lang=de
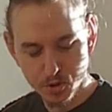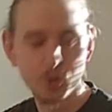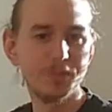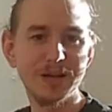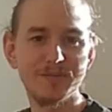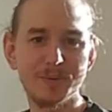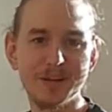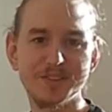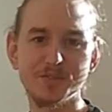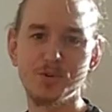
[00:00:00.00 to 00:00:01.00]
um einfach
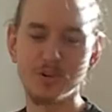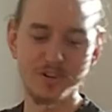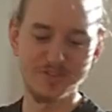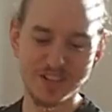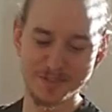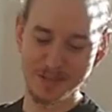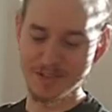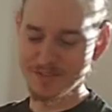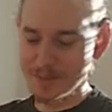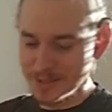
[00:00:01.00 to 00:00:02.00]
mal zu gucken, was
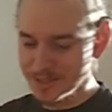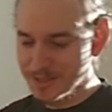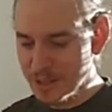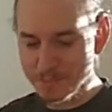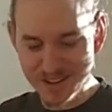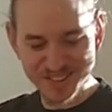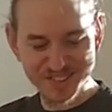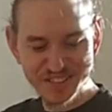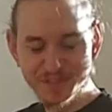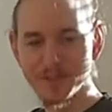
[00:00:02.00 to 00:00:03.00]
man, wenn man
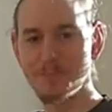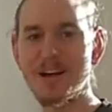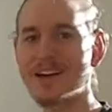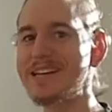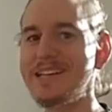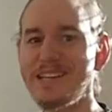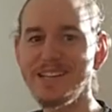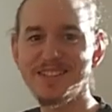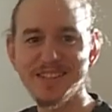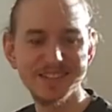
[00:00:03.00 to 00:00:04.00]
massive
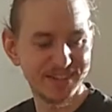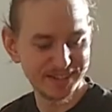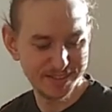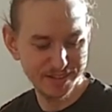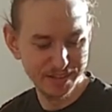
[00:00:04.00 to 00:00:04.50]
Parallelität hat,